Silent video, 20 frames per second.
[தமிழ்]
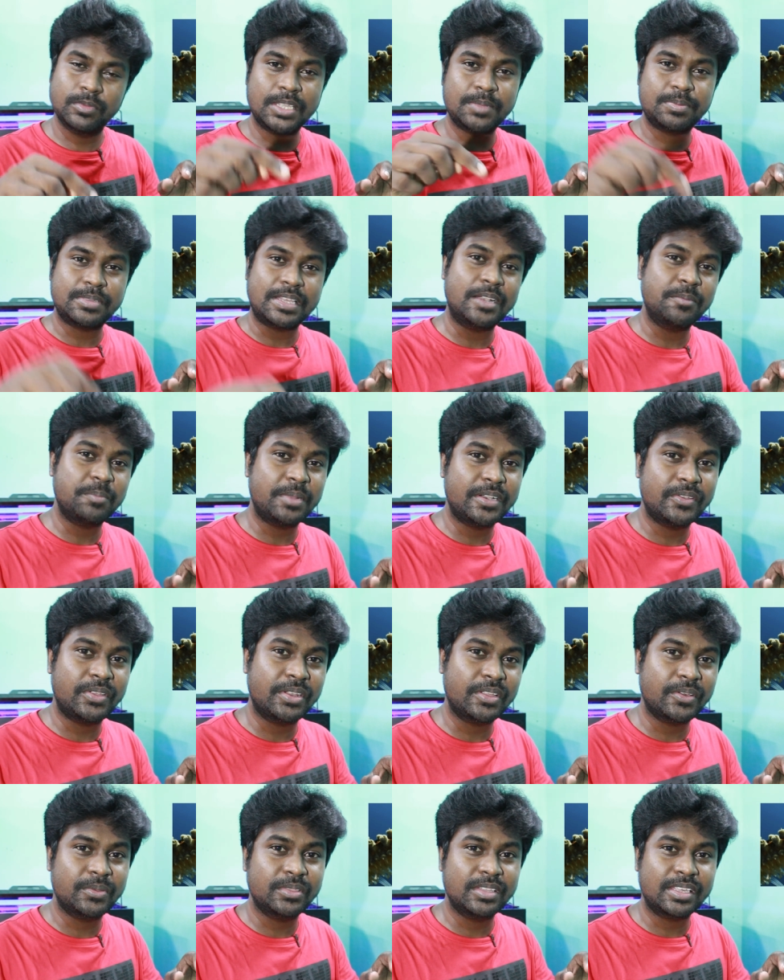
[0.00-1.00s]
டீப் சாண்ட் பெட்
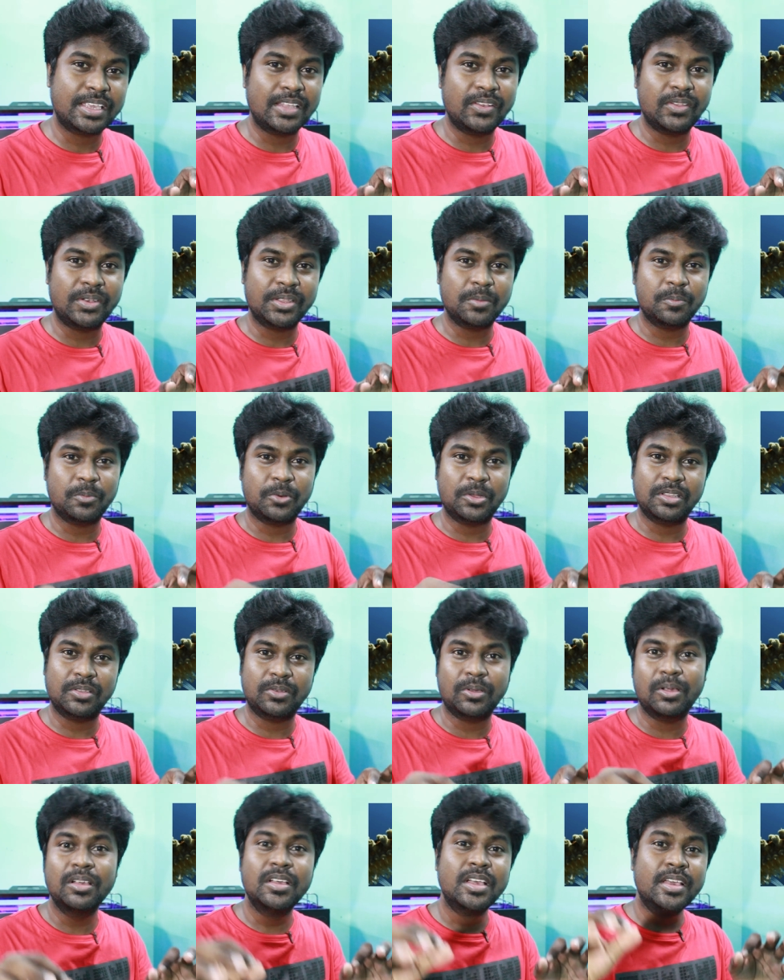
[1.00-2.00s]
வரைக்கும் வந்து கீழே வரைக்கும்
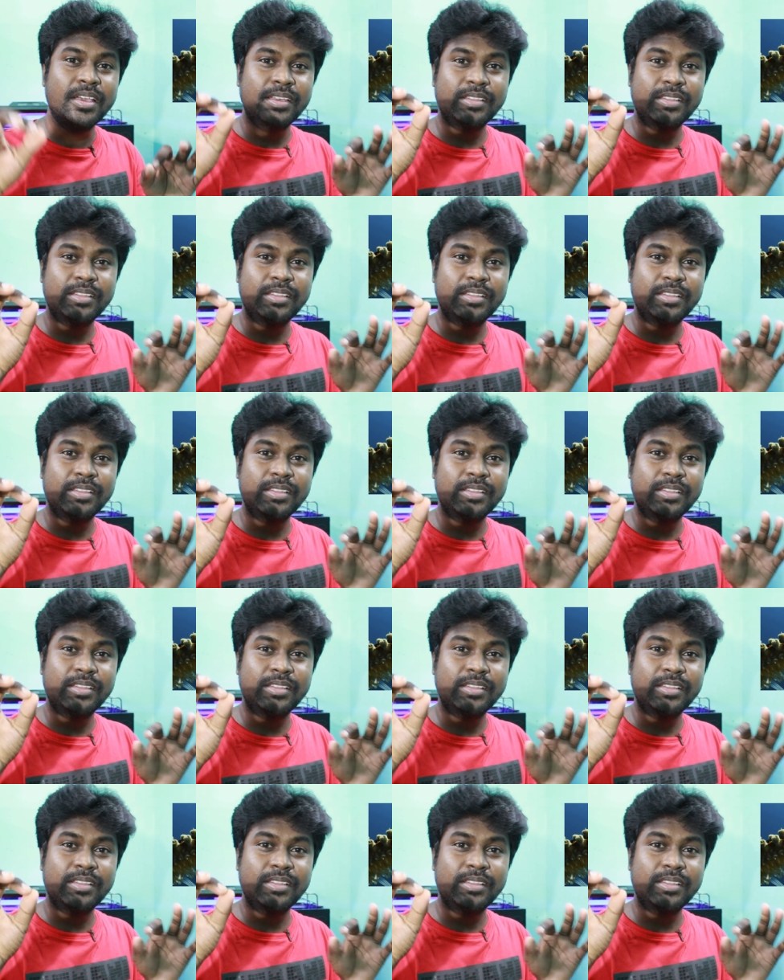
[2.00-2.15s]
போகிறதுக்கும்